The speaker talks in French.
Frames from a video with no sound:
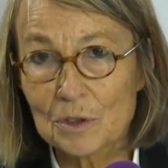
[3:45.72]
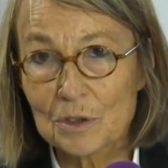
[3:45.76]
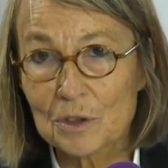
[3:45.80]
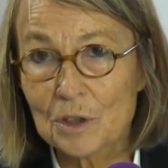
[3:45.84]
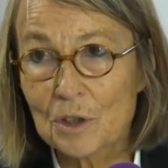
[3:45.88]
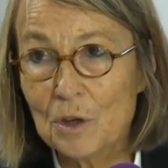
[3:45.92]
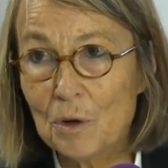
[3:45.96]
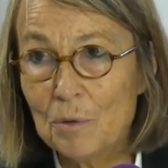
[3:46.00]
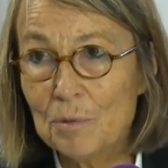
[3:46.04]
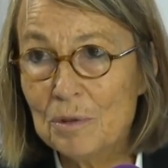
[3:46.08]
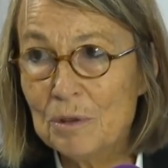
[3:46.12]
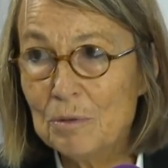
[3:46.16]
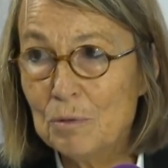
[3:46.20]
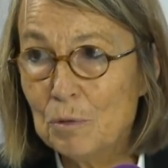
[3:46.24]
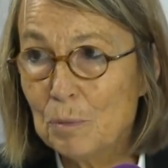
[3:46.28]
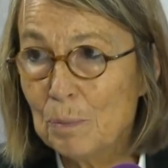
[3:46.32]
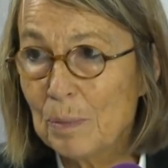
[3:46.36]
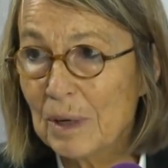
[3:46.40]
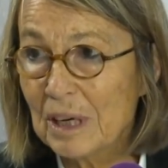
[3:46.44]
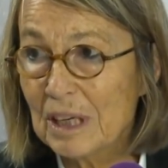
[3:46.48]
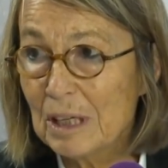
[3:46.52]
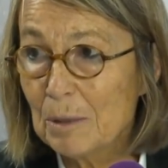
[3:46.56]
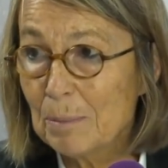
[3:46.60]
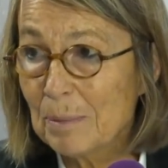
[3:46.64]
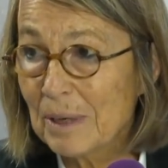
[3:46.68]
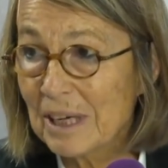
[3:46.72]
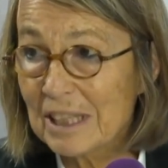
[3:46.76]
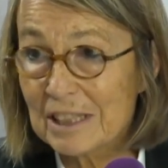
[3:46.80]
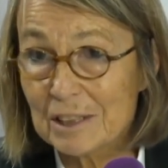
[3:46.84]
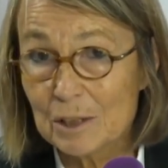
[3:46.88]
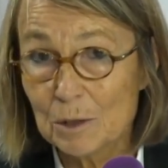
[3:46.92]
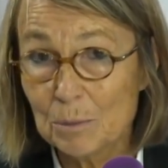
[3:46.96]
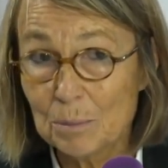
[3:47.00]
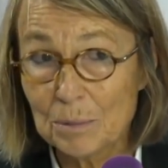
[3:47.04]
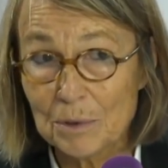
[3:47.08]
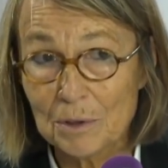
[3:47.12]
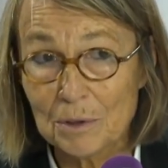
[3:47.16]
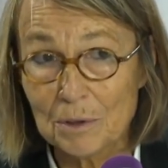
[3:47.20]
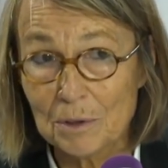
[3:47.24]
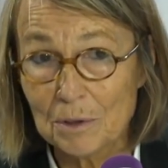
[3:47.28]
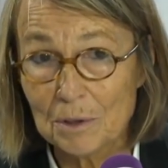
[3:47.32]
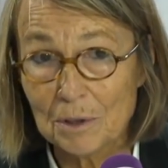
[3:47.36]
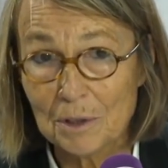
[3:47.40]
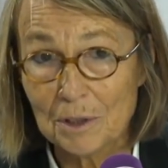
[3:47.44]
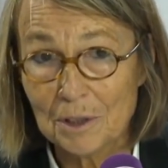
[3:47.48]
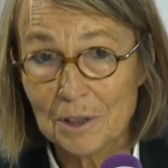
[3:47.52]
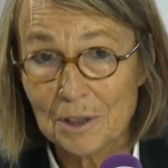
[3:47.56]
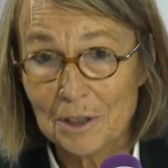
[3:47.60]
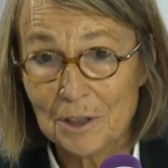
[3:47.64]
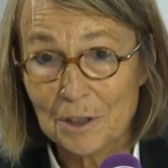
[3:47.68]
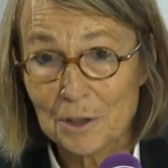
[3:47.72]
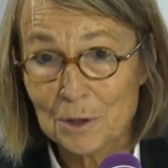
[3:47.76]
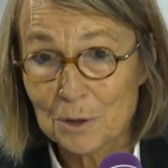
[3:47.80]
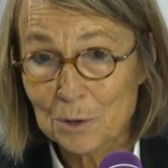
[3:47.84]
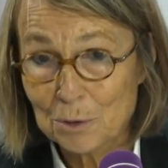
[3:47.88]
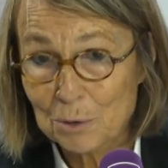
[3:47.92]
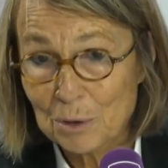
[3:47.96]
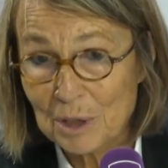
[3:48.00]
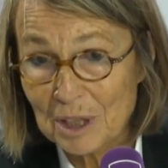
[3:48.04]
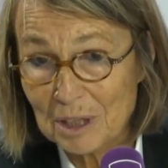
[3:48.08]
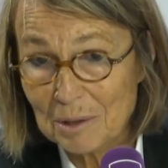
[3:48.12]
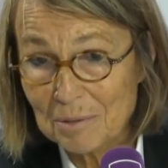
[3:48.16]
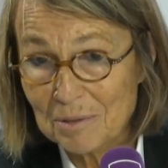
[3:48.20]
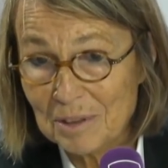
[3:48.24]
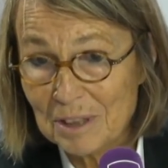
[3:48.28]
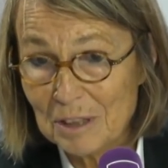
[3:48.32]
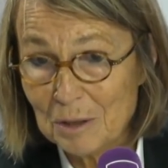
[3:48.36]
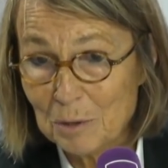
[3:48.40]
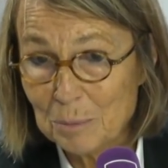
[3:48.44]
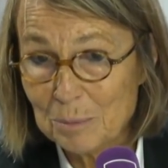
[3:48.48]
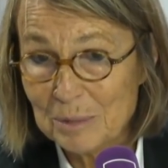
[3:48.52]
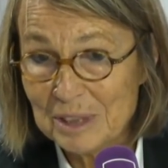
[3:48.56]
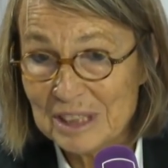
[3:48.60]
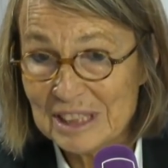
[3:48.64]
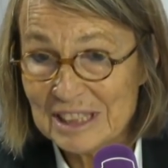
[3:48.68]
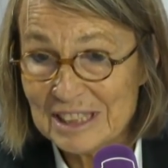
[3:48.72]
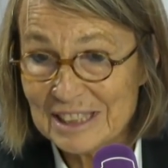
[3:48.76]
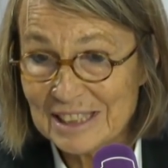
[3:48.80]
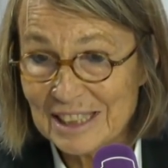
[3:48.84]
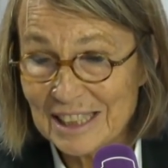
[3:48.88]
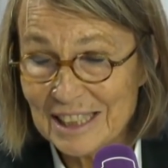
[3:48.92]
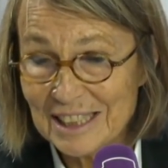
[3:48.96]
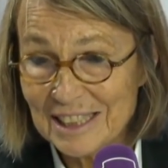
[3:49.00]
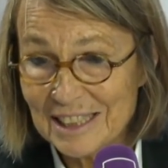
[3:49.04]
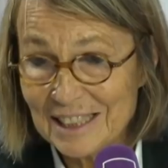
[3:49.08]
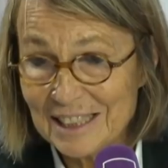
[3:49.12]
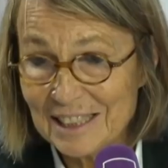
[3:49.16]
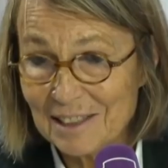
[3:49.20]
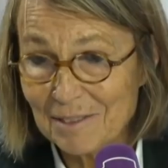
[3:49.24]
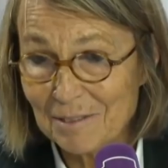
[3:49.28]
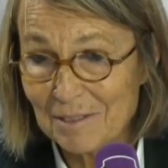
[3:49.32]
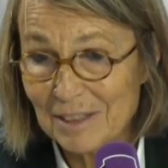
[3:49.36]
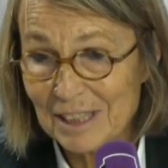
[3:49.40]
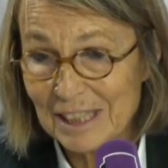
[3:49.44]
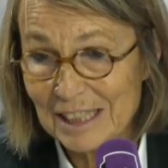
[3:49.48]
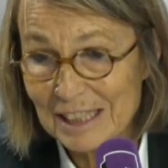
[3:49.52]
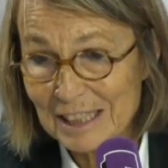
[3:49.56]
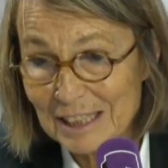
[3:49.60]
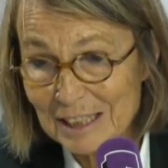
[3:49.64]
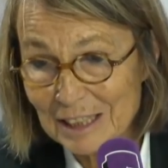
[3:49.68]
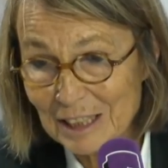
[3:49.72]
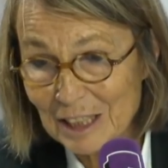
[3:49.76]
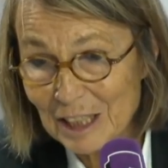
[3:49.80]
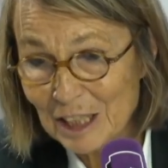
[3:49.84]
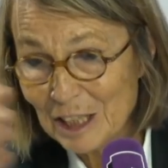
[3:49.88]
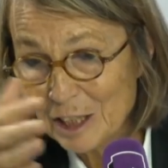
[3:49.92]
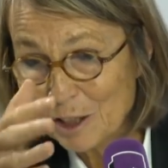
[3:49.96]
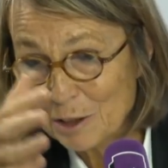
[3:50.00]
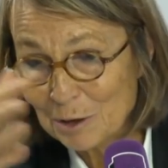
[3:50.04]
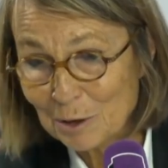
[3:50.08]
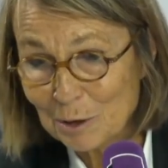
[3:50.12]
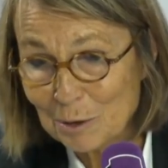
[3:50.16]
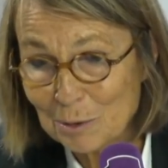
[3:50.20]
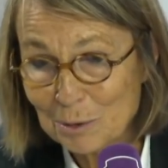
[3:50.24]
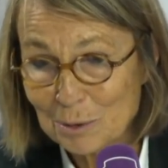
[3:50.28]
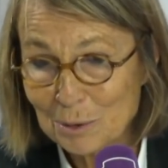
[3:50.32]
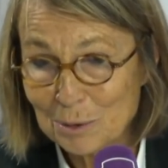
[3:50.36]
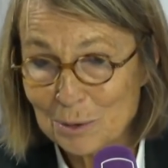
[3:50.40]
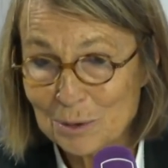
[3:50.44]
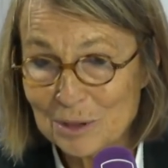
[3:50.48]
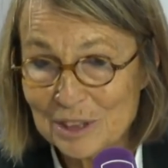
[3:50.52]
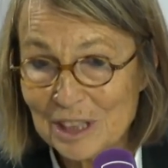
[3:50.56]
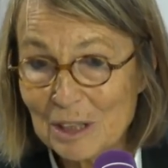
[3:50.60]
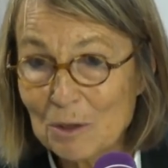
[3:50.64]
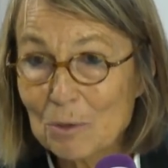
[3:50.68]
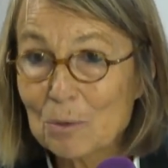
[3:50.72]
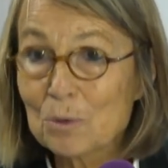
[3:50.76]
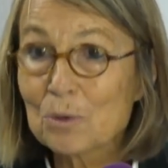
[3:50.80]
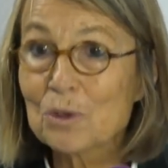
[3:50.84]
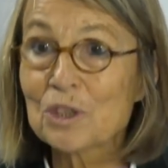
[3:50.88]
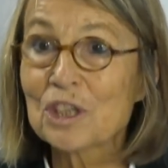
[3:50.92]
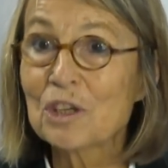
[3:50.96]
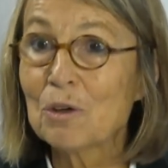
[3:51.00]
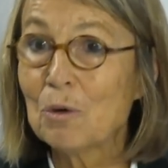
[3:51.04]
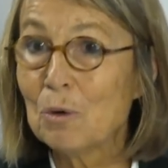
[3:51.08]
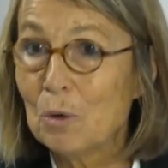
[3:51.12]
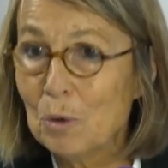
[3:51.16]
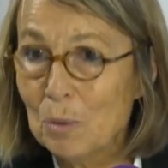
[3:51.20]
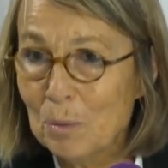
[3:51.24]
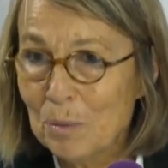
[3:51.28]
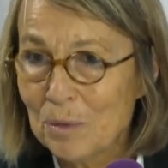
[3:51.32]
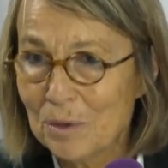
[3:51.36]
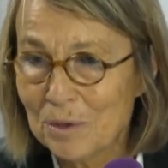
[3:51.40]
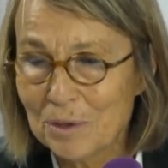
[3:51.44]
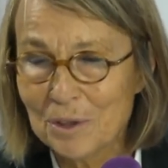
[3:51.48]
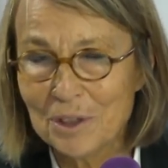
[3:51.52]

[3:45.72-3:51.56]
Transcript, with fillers: j'aurais envie de vous parler, par exemple, euh, je suis arrivée au ministère, il y avait dans le salon Jérôme, mhm.